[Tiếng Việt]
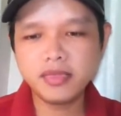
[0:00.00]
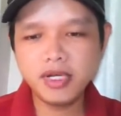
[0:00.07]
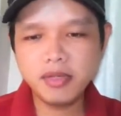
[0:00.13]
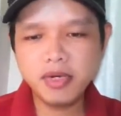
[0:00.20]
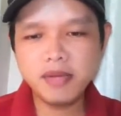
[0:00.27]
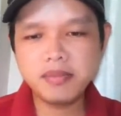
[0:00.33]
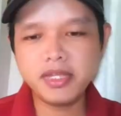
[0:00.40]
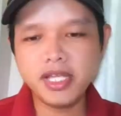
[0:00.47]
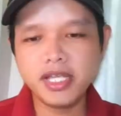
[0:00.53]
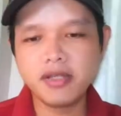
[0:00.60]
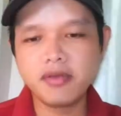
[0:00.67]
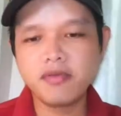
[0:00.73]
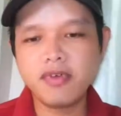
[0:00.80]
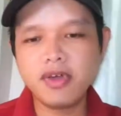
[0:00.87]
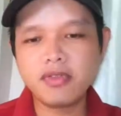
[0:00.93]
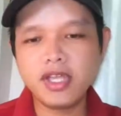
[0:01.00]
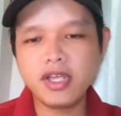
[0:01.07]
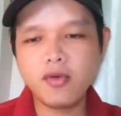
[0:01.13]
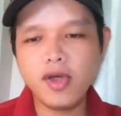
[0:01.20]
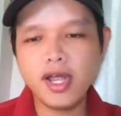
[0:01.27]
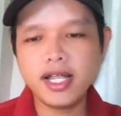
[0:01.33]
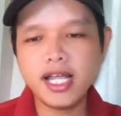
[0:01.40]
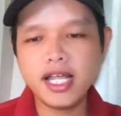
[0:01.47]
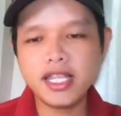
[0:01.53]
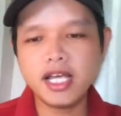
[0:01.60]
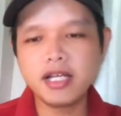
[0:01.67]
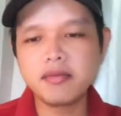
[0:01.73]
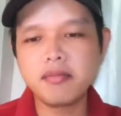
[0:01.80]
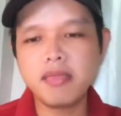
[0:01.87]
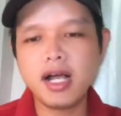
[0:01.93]
góp tiền vào tài khoản cá
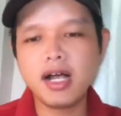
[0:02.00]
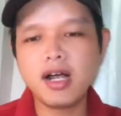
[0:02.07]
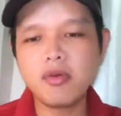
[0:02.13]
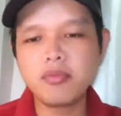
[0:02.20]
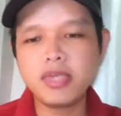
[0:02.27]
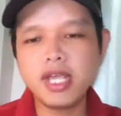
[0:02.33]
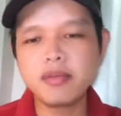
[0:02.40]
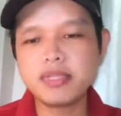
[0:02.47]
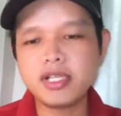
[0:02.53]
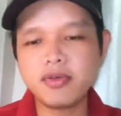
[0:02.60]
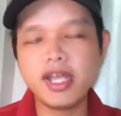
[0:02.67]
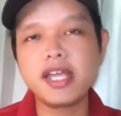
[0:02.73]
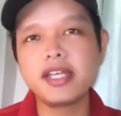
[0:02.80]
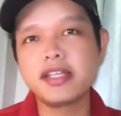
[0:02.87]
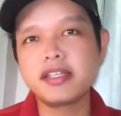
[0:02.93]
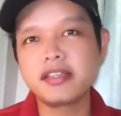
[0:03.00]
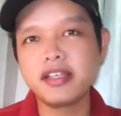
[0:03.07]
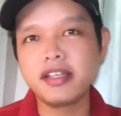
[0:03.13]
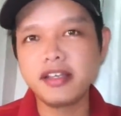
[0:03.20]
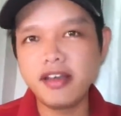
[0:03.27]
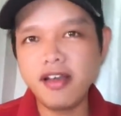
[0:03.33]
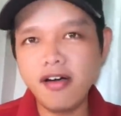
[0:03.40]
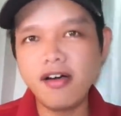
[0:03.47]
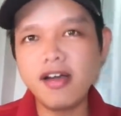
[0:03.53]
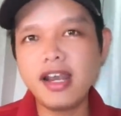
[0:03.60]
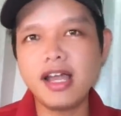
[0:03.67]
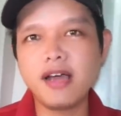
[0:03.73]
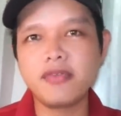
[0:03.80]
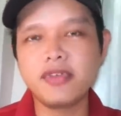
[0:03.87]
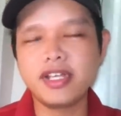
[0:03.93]
nhân mà không dám sao kê, thì đó
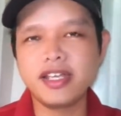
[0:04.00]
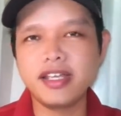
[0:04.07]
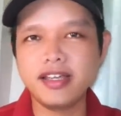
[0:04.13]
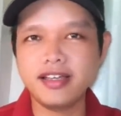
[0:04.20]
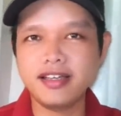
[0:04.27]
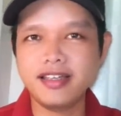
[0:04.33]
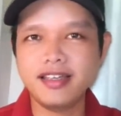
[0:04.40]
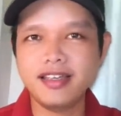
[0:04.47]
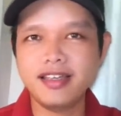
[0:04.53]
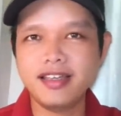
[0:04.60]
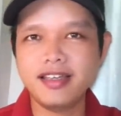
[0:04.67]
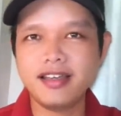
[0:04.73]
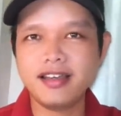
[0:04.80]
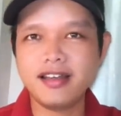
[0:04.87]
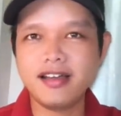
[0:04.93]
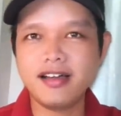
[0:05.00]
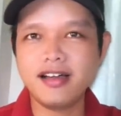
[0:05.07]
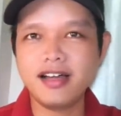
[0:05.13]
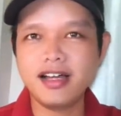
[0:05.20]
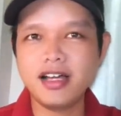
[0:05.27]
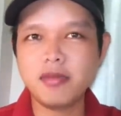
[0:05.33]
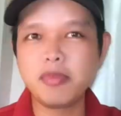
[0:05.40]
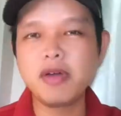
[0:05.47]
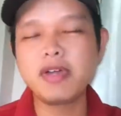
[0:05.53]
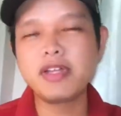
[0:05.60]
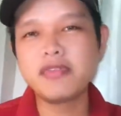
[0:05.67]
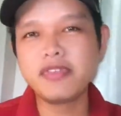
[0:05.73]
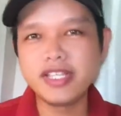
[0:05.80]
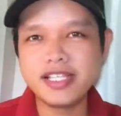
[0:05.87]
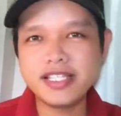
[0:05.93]
là việc nghĩa. Bởi
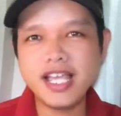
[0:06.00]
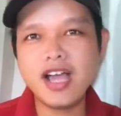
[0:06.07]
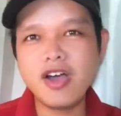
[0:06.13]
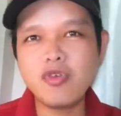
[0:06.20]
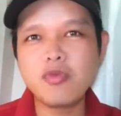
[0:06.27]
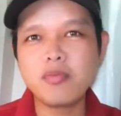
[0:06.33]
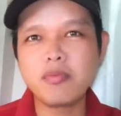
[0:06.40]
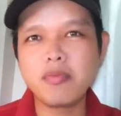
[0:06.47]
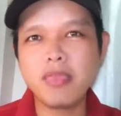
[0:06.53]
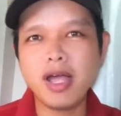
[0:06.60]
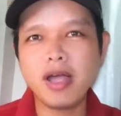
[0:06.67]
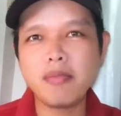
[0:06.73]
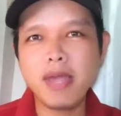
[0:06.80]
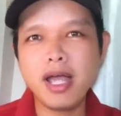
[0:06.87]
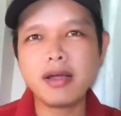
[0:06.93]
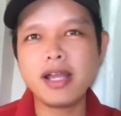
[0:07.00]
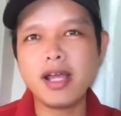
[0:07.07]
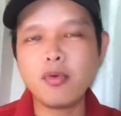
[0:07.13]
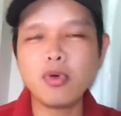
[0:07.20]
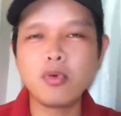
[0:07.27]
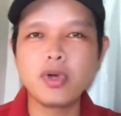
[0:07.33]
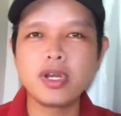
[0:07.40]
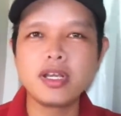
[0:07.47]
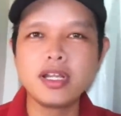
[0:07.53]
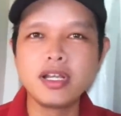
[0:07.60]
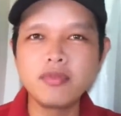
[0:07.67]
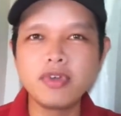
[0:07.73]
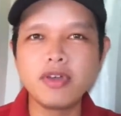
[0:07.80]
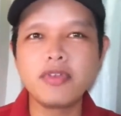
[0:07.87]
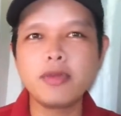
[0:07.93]
vậy vì sao mà bác Đặng Quang Bình
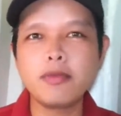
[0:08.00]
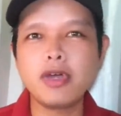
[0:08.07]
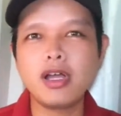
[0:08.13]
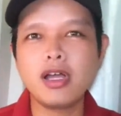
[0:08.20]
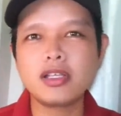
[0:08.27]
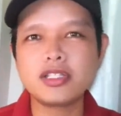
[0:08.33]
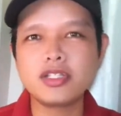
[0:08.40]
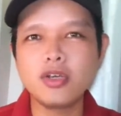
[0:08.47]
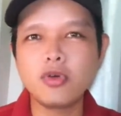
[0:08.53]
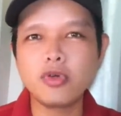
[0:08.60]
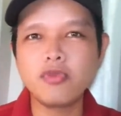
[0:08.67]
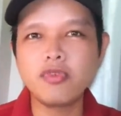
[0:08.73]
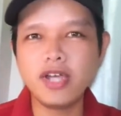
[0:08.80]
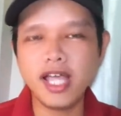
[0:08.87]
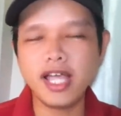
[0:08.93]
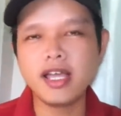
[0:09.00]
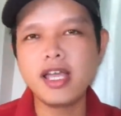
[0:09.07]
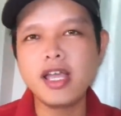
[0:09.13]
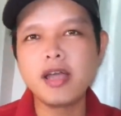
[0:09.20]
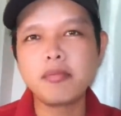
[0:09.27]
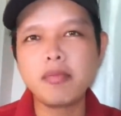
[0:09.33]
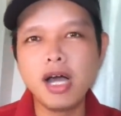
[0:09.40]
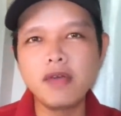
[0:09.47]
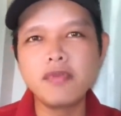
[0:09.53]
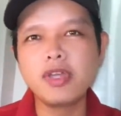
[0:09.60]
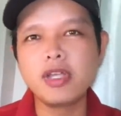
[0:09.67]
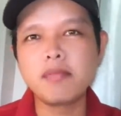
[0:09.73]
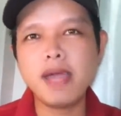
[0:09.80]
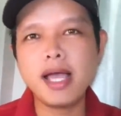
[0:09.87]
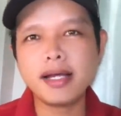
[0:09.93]
đứng về phía CEO Nguyễn Phương Hằng? Bởi
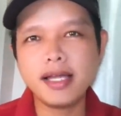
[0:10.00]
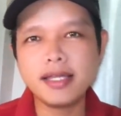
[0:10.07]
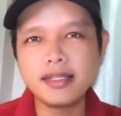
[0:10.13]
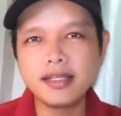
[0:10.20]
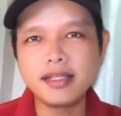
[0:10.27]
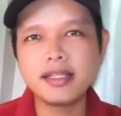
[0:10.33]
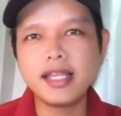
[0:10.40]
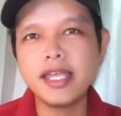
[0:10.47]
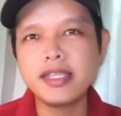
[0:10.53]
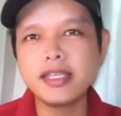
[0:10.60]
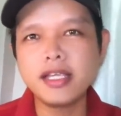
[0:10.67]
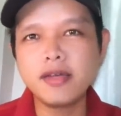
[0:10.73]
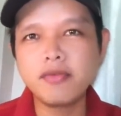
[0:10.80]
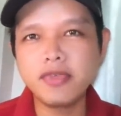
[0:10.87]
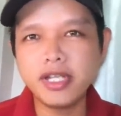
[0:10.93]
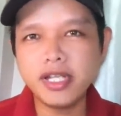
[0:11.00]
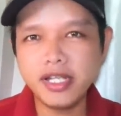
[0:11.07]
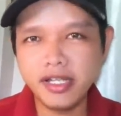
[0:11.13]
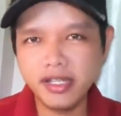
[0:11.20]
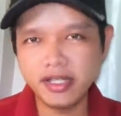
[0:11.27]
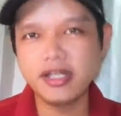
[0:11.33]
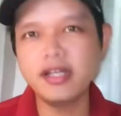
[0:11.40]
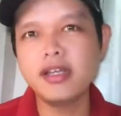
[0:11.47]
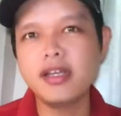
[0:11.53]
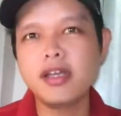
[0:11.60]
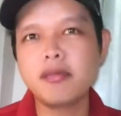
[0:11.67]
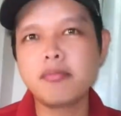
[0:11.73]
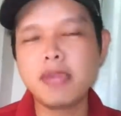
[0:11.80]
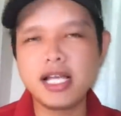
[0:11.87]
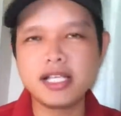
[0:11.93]
vì bác đã nhìn thấy những cái việc nghĩa
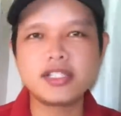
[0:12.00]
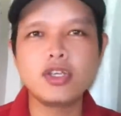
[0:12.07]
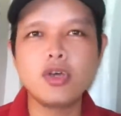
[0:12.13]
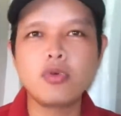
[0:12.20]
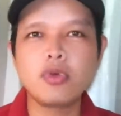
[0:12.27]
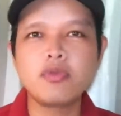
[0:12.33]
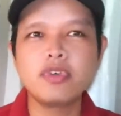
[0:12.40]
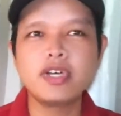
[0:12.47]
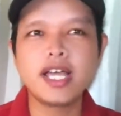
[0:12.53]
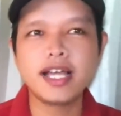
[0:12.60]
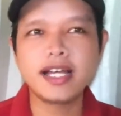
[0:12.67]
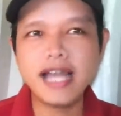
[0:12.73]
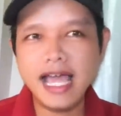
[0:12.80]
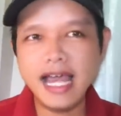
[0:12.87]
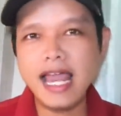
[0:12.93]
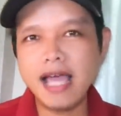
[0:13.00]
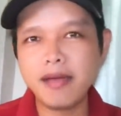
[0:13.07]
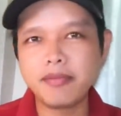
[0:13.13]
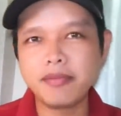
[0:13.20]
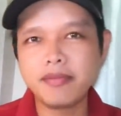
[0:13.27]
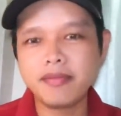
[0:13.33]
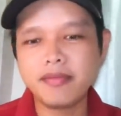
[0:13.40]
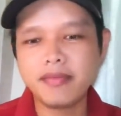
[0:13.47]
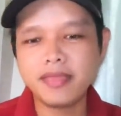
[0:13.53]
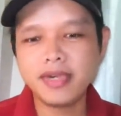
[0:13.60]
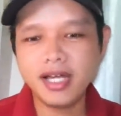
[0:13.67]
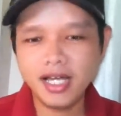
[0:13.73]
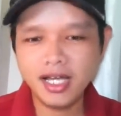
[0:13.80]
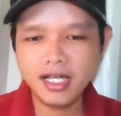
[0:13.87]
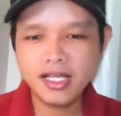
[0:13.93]
mà CEO Nguyễn Phương Hằng đã
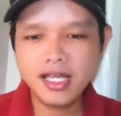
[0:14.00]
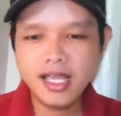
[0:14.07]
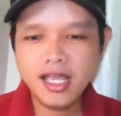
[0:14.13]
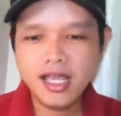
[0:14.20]
làm.